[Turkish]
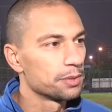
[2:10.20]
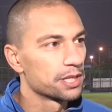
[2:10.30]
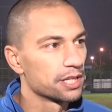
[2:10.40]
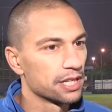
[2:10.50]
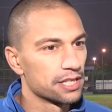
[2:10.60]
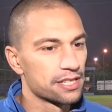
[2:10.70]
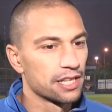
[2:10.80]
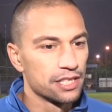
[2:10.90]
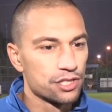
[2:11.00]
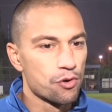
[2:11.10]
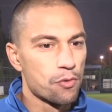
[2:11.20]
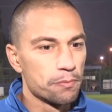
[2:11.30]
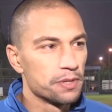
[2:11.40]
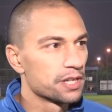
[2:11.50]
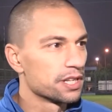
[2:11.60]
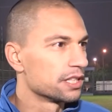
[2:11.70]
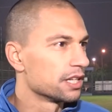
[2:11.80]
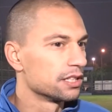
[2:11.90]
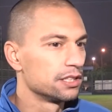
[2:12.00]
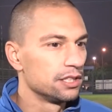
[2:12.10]
ki yani sadece 11 ya
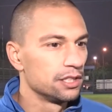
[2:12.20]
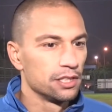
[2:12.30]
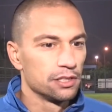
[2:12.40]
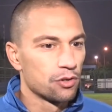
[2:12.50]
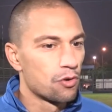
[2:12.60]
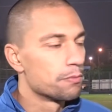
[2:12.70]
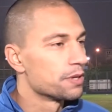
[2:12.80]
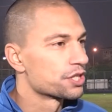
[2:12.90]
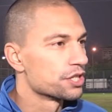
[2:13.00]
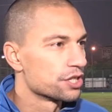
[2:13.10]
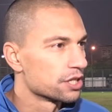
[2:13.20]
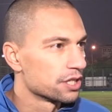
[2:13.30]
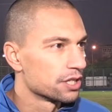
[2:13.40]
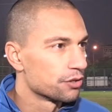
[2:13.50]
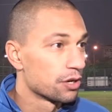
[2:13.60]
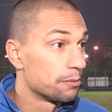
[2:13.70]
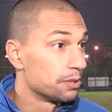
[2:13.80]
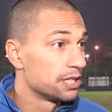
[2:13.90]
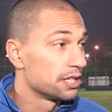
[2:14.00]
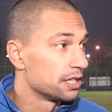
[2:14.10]
da 15 kişi
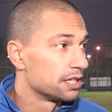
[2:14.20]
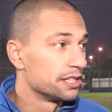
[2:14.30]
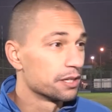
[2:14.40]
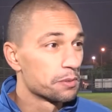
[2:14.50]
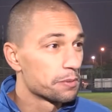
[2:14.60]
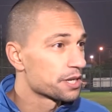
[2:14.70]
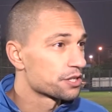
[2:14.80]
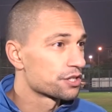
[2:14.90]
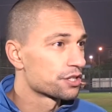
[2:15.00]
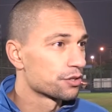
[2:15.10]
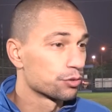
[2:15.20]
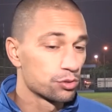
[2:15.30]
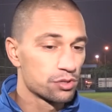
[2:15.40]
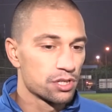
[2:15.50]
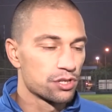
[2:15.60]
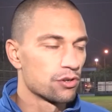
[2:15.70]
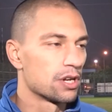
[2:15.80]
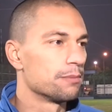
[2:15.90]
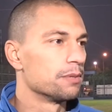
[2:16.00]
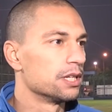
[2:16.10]
önemli değil, 25, 30 kişi
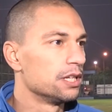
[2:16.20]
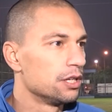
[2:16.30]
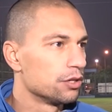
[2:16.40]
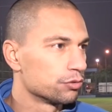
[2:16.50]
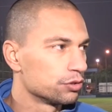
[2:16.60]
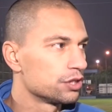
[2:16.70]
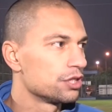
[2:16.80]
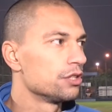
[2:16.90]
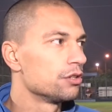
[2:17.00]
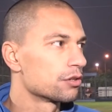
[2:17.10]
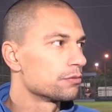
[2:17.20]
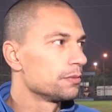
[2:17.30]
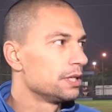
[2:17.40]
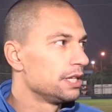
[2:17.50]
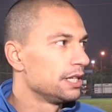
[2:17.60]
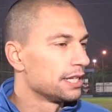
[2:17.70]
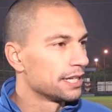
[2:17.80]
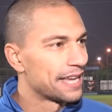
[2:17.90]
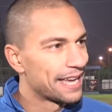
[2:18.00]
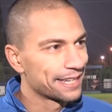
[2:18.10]
önemli. Onun için diyorum
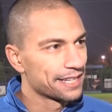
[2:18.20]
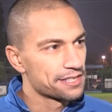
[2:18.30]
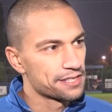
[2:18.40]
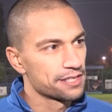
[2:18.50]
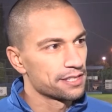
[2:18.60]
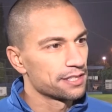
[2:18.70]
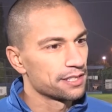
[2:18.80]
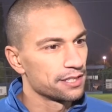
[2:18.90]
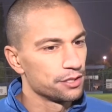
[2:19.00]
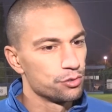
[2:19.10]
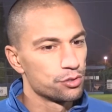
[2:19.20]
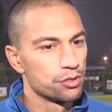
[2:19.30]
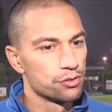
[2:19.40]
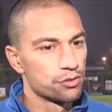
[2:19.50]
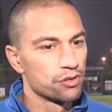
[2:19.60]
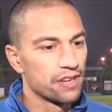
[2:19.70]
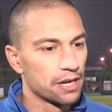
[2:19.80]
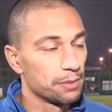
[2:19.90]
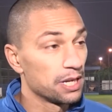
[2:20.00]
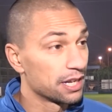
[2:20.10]
hani herkes e, yüzde yüzünü
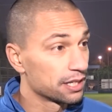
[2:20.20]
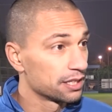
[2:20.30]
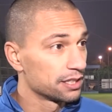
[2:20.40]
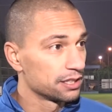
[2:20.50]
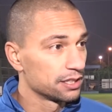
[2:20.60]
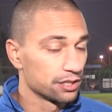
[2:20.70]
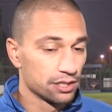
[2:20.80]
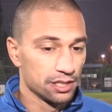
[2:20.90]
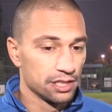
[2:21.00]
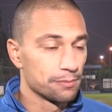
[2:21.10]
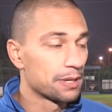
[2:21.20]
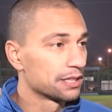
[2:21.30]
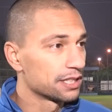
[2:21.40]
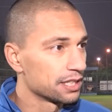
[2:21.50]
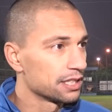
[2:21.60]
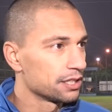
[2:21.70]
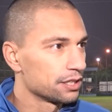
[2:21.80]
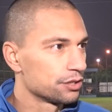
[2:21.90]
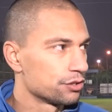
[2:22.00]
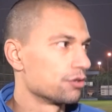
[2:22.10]
vermeli hani, e, idmanda da
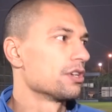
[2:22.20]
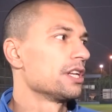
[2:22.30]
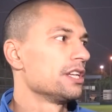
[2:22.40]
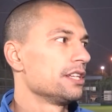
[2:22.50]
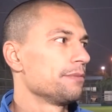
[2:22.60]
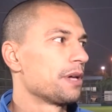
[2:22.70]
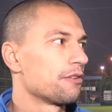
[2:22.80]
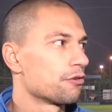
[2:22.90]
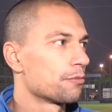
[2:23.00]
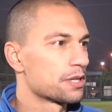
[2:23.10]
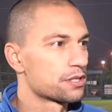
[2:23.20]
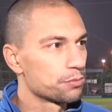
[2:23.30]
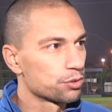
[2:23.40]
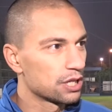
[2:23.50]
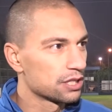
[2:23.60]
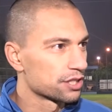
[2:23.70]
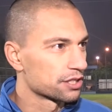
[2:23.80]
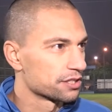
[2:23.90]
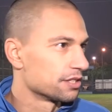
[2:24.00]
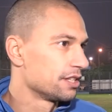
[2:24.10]
çünkü hani performansı burada
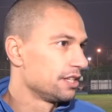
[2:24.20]
alacaksın.